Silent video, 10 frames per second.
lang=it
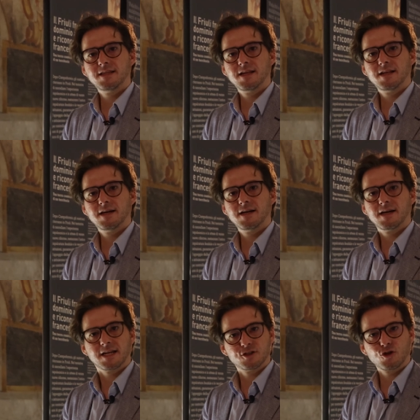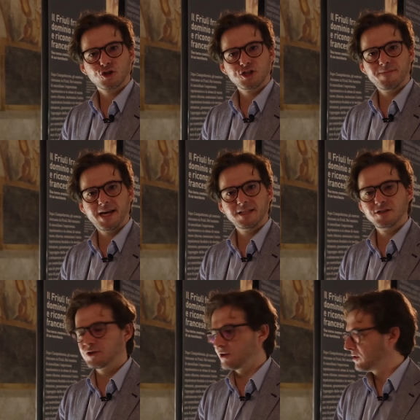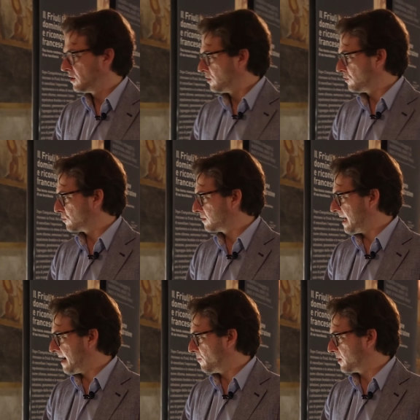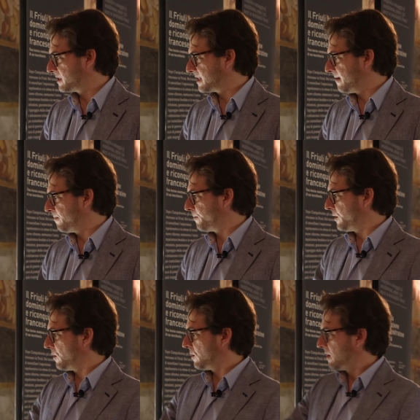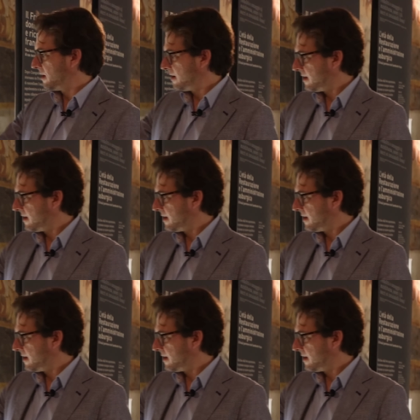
del risorgimento notiamo ad esempio